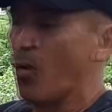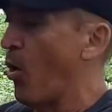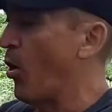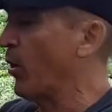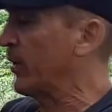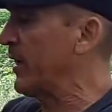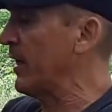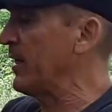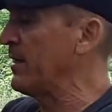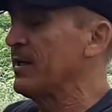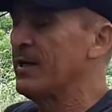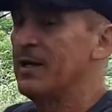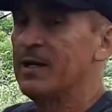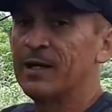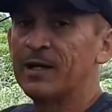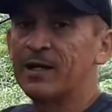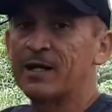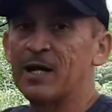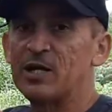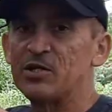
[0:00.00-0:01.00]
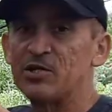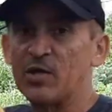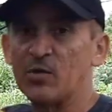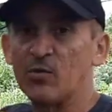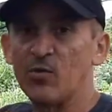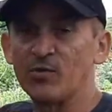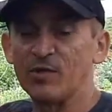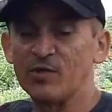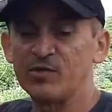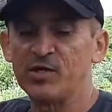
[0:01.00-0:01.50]
ok?
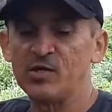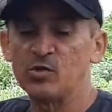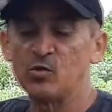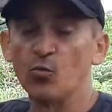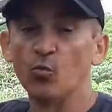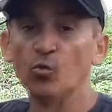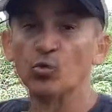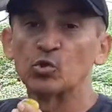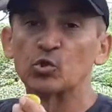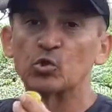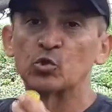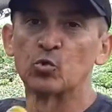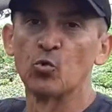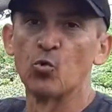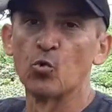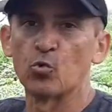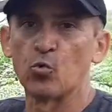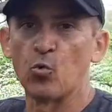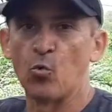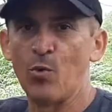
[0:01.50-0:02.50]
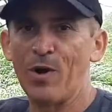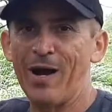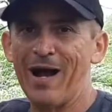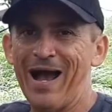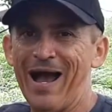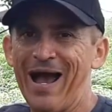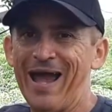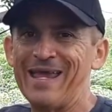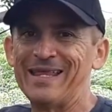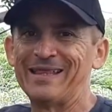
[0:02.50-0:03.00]
Canjerona, gente, o suco
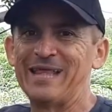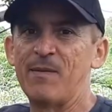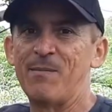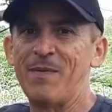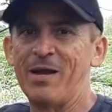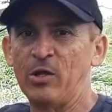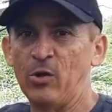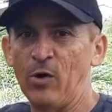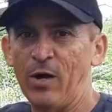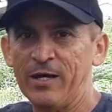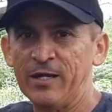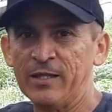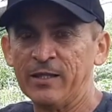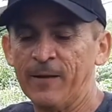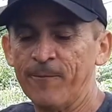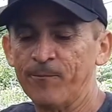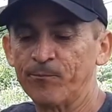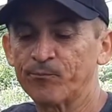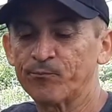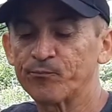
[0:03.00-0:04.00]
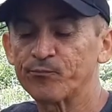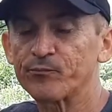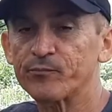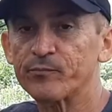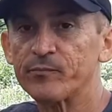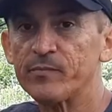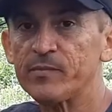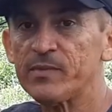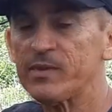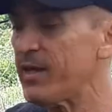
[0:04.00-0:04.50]
ainda é melhor ainda.
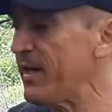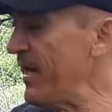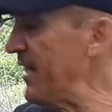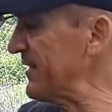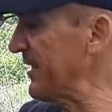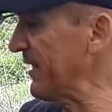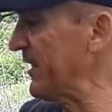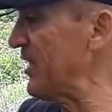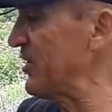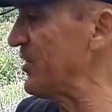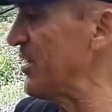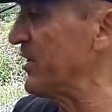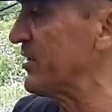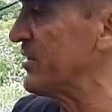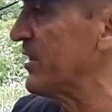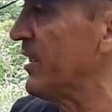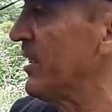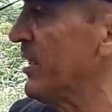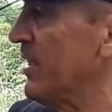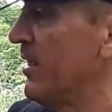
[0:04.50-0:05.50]
Esse aqui, gente,